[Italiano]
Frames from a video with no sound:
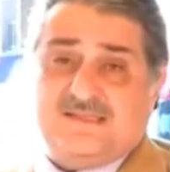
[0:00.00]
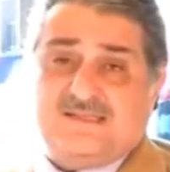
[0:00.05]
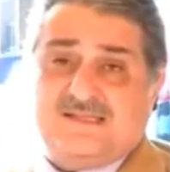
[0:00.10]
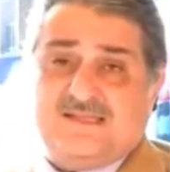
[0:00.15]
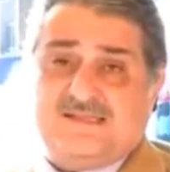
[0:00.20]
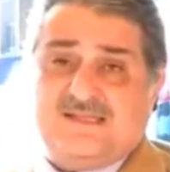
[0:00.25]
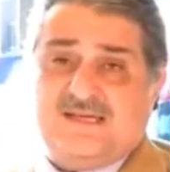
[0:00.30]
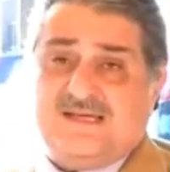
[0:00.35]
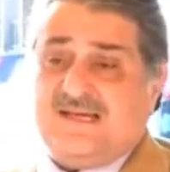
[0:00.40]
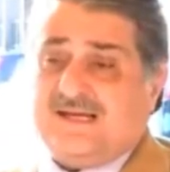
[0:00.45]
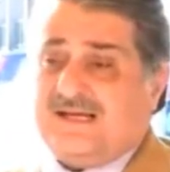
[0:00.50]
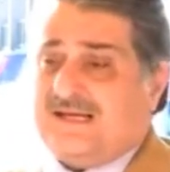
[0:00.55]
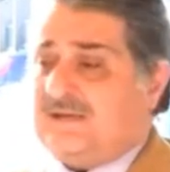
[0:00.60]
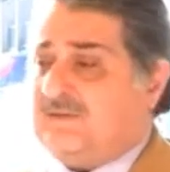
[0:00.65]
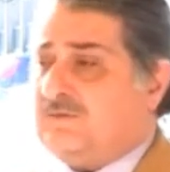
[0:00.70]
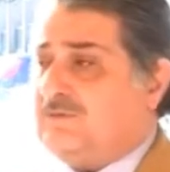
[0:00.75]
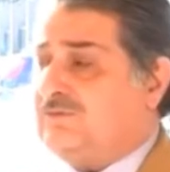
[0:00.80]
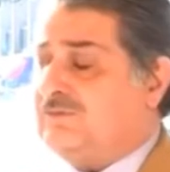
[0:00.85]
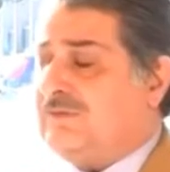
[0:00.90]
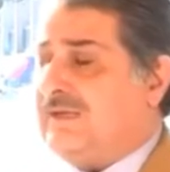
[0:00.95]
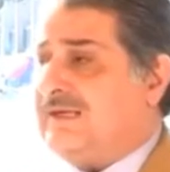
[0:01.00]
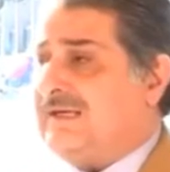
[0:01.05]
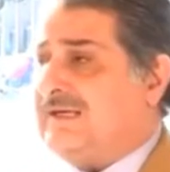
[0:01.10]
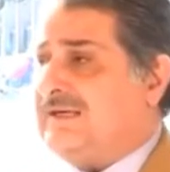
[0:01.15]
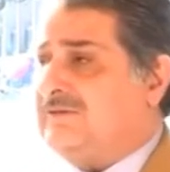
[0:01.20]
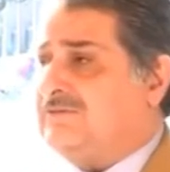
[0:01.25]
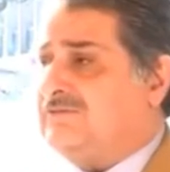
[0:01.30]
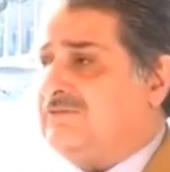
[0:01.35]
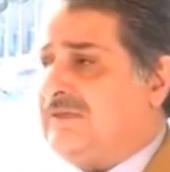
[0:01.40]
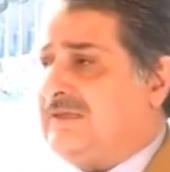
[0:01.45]
Stasera
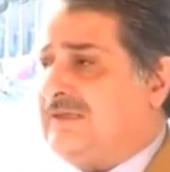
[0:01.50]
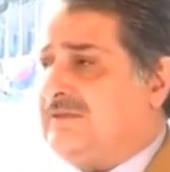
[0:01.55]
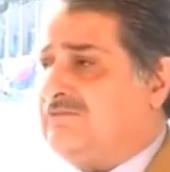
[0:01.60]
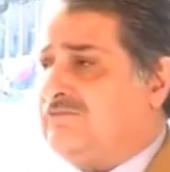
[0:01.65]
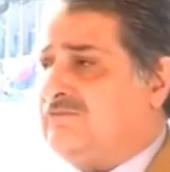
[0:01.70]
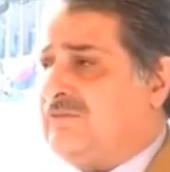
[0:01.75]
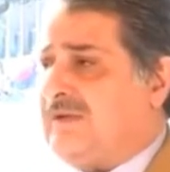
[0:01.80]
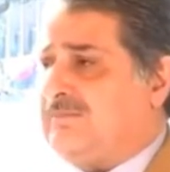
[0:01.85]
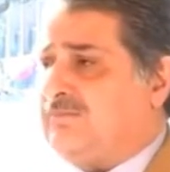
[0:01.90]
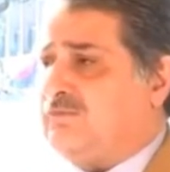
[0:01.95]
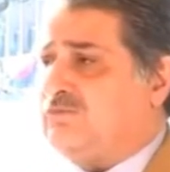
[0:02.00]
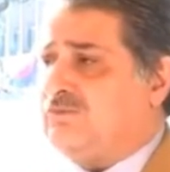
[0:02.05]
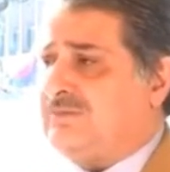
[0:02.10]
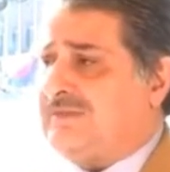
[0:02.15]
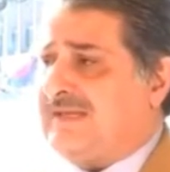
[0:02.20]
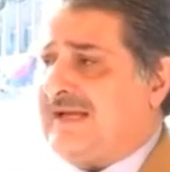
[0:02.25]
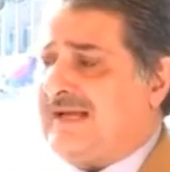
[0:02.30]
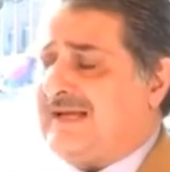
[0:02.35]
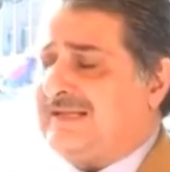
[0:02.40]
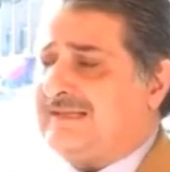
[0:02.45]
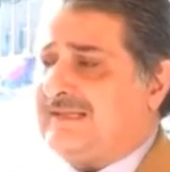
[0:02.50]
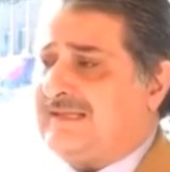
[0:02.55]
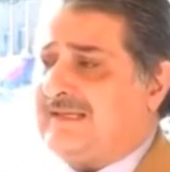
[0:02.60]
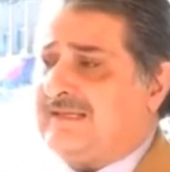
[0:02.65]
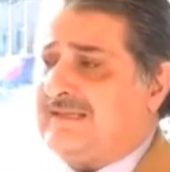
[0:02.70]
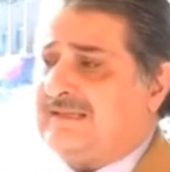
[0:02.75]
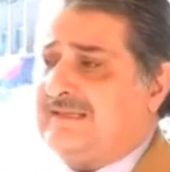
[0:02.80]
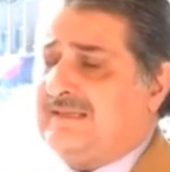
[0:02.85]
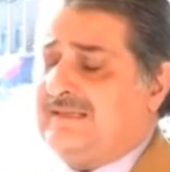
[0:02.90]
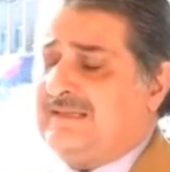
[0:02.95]
una, una, una puntata
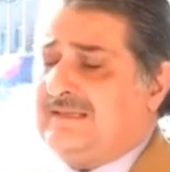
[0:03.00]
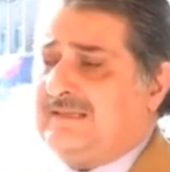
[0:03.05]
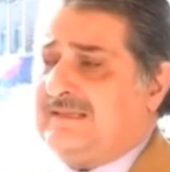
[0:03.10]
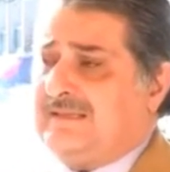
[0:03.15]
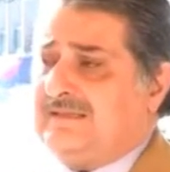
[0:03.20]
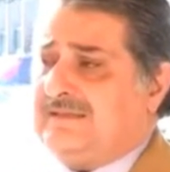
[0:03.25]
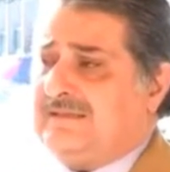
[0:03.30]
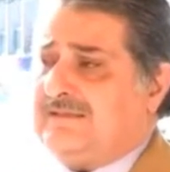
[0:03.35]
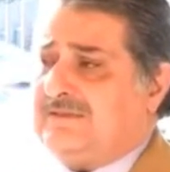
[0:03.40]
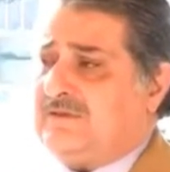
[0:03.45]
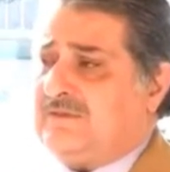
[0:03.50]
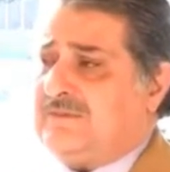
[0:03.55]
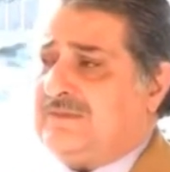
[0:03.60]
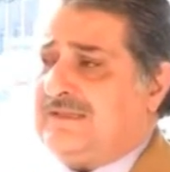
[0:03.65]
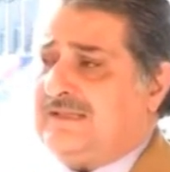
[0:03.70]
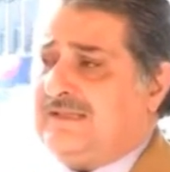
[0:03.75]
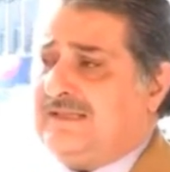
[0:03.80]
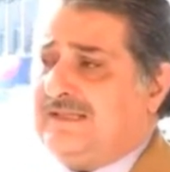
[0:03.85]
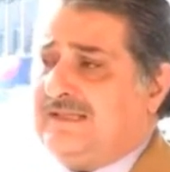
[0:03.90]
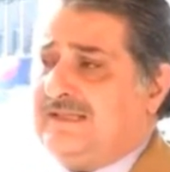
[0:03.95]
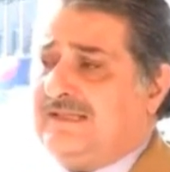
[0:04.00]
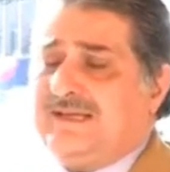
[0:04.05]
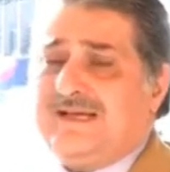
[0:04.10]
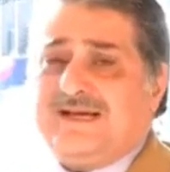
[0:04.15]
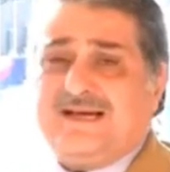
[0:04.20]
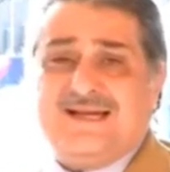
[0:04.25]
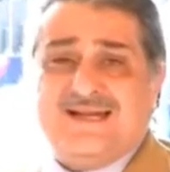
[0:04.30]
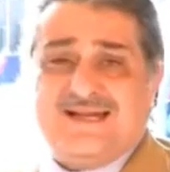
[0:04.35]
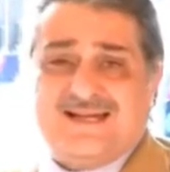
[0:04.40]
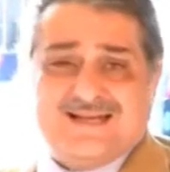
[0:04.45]
eh, come dire,
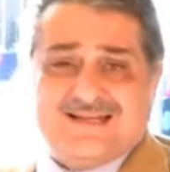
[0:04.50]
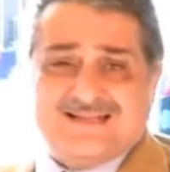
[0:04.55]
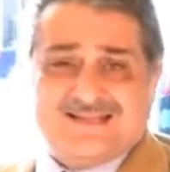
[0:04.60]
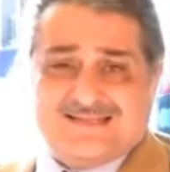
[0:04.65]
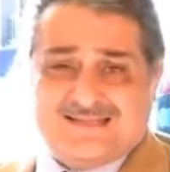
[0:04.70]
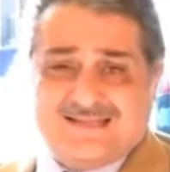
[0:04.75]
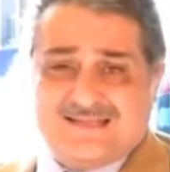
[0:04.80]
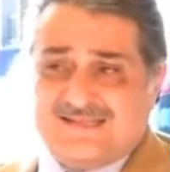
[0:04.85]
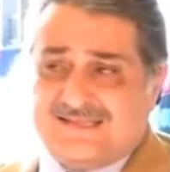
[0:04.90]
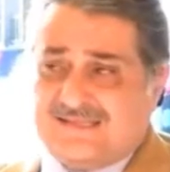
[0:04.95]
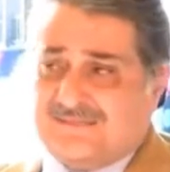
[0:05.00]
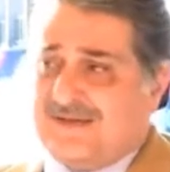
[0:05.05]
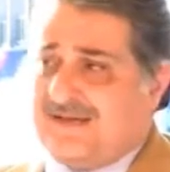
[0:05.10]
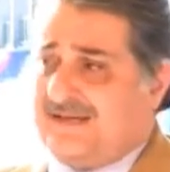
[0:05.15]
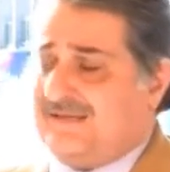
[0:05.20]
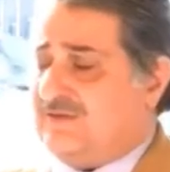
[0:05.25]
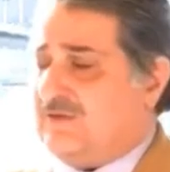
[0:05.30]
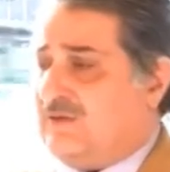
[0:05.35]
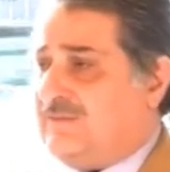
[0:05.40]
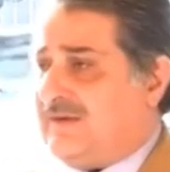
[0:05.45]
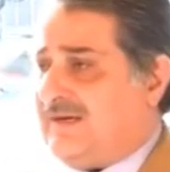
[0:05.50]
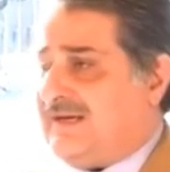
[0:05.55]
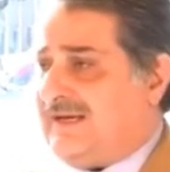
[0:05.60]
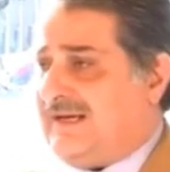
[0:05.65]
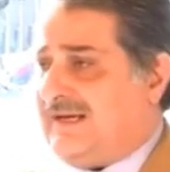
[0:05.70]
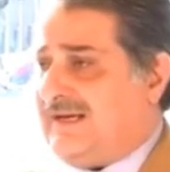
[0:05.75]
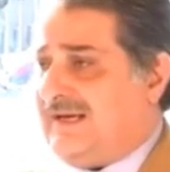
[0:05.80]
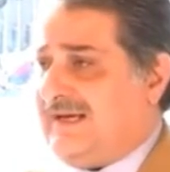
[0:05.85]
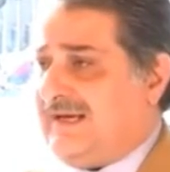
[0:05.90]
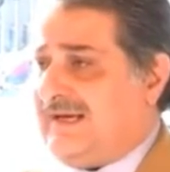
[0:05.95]
ricca di sentimento
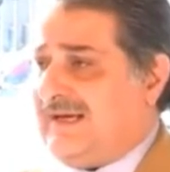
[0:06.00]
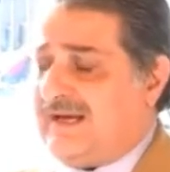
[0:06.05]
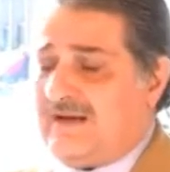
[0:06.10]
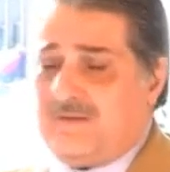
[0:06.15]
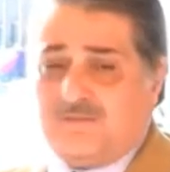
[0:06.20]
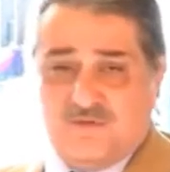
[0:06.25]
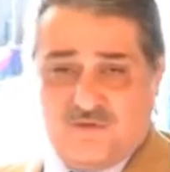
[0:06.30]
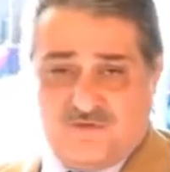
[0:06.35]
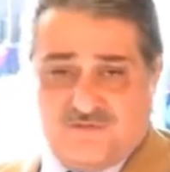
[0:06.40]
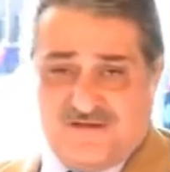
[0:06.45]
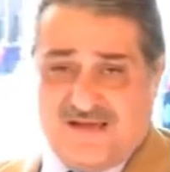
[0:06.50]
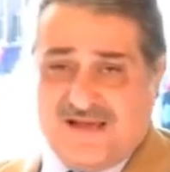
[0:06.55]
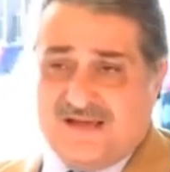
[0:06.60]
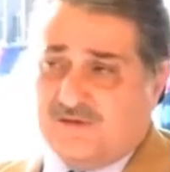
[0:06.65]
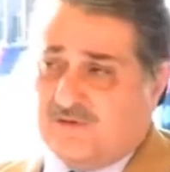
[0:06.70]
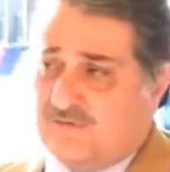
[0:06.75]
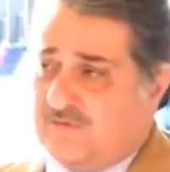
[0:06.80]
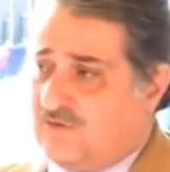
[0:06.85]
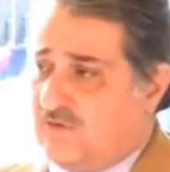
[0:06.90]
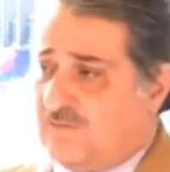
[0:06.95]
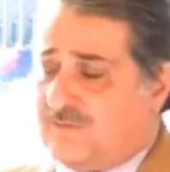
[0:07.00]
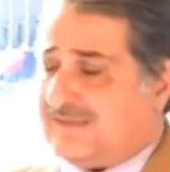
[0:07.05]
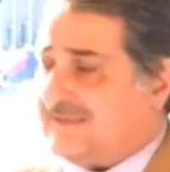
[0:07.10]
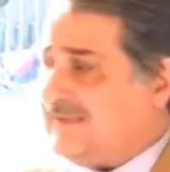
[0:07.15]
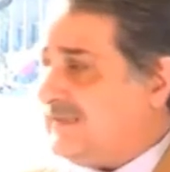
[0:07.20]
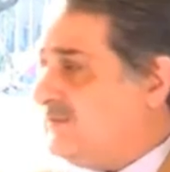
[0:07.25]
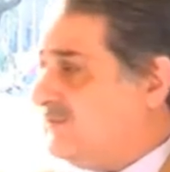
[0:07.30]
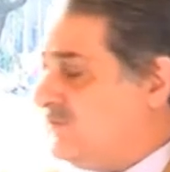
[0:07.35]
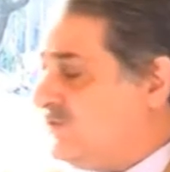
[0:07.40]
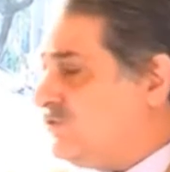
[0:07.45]
perché è al mio fianco, ve lo
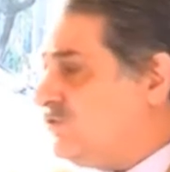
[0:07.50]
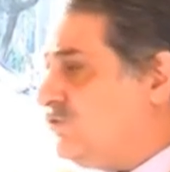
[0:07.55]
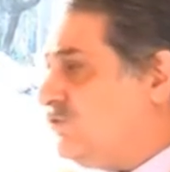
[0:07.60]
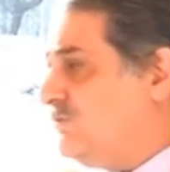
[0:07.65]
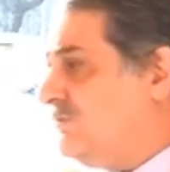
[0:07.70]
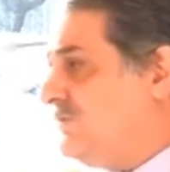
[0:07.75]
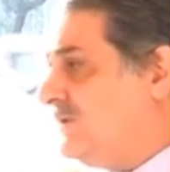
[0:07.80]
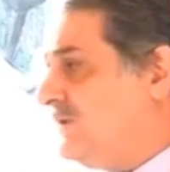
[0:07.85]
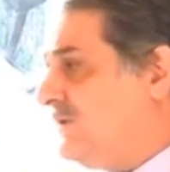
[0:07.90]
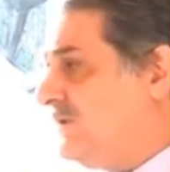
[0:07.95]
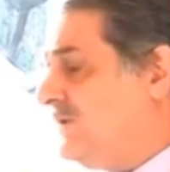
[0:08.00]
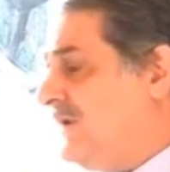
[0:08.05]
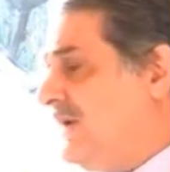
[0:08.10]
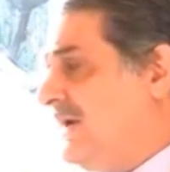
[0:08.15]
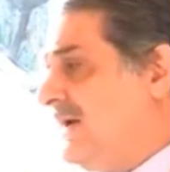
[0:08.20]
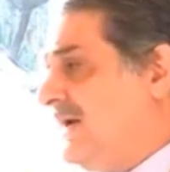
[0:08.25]
presento subito,